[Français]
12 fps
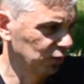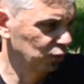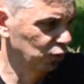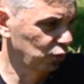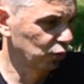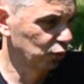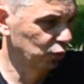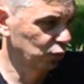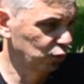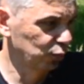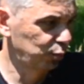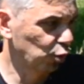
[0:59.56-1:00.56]
donc
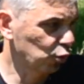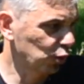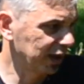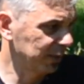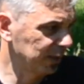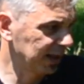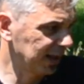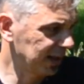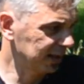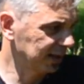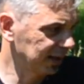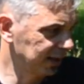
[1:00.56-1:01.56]
euh, pourquoi les
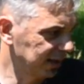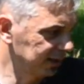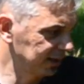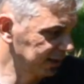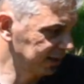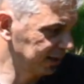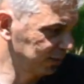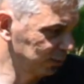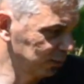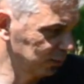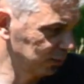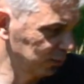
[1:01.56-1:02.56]
mares Quel est l'intérêt
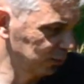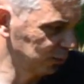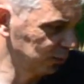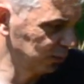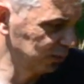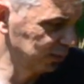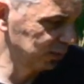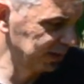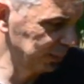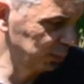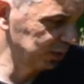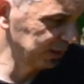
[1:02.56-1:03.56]
de,
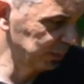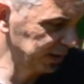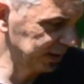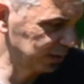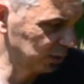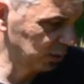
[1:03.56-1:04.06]
ces petites pièces